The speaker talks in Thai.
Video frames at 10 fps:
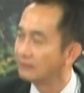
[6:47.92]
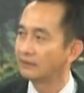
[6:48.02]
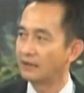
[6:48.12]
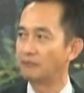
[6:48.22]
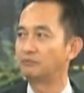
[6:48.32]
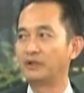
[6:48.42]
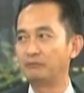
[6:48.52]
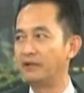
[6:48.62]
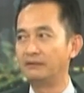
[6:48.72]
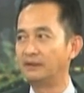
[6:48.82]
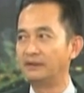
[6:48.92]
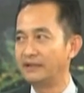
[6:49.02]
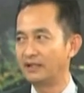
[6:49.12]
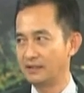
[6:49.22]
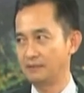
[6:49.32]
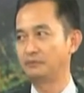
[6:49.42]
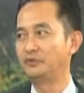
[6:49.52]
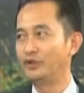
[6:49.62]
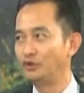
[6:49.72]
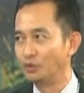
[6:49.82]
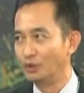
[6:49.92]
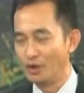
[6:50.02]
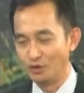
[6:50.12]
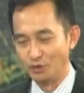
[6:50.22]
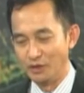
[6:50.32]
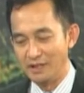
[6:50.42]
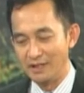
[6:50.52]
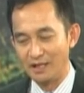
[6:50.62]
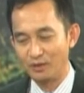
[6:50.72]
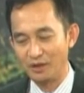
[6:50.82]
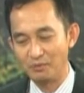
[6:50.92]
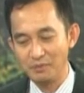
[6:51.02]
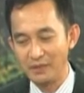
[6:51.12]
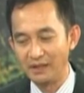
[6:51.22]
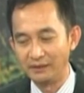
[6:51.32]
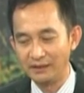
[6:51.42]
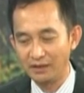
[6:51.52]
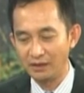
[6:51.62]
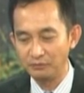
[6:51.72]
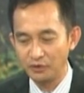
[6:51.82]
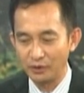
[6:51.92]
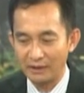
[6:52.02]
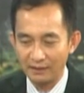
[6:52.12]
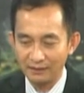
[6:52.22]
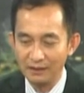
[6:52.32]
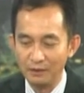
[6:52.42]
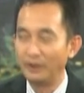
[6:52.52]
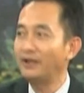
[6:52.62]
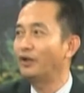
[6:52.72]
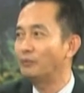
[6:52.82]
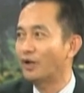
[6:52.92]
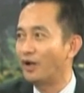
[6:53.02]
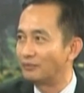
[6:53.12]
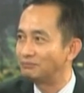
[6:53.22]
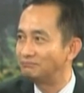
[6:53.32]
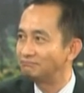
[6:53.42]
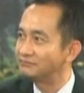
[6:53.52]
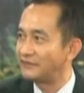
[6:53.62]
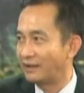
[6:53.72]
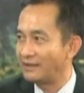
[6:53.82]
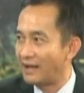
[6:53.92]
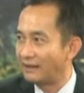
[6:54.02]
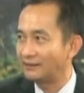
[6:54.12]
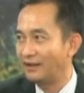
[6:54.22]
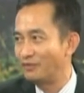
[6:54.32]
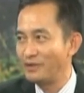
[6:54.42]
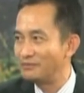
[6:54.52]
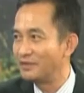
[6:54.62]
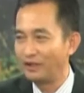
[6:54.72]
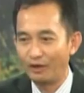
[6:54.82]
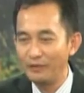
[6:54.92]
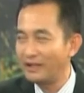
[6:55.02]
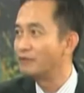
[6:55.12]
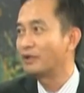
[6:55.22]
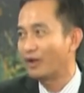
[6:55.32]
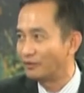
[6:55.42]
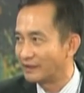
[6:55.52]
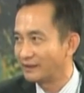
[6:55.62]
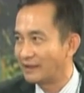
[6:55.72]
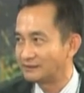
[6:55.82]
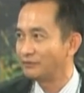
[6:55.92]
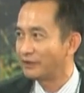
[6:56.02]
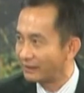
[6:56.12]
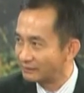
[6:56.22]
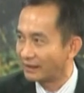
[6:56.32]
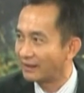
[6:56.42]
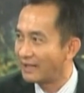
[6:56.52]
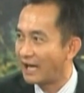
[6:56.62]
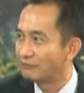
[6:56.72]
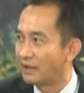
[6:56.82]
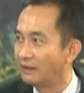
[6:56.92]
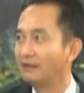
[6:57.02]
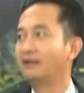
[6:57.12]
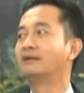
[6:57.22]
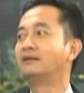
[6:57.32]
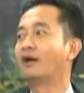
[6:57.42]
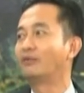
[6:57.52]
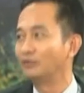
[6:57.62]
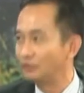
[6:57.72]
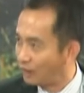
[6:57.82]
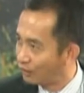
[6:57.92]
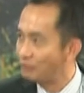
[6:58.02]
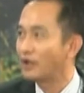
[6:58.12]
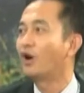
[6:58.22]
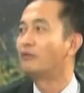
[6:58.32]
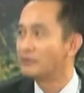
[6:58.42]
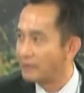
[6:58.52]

ครับมันเป็น learning curve เยอยู่อยู่ดีๆ แล้วเราไม่มี learning curve จนการเหมือนกับเราประกอบจักรยาน ถ้าเราไม่เราไม่เคยประกอบจักรยานซื้อจักรยานมา มาทั้งตัวเราก็ประกอบไม่ไม่มี